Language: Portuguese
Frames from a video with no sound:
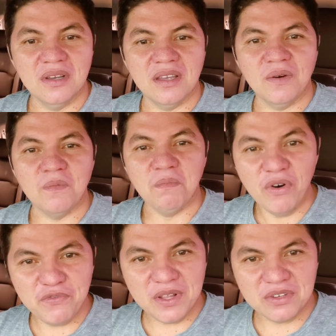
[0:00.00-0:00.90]
é, um
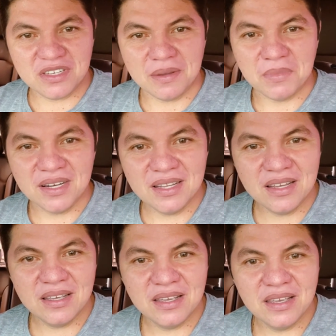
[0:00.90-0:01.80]
bom final de
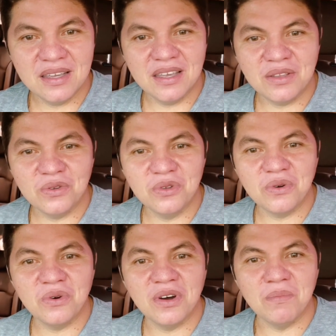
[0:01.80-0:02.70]
semana que tudo
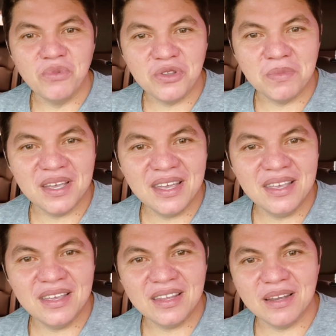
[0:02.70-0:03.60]
ocorra muito
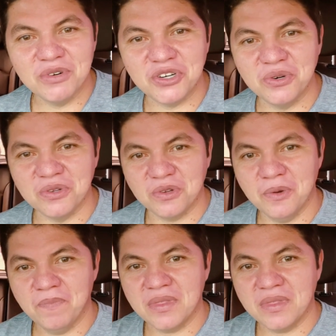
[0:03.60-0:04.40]
bem e tamo junto.